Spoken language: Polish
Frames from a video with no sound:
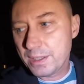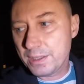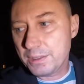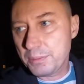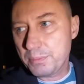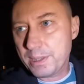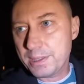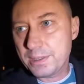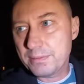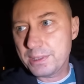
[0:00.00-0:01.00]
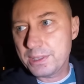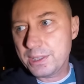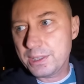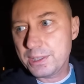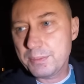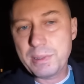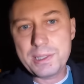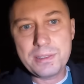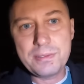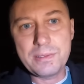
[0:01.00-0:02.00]
E, pracować. I tak
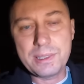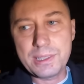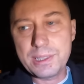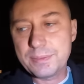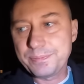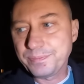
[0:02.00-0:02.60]
pracowała, tak?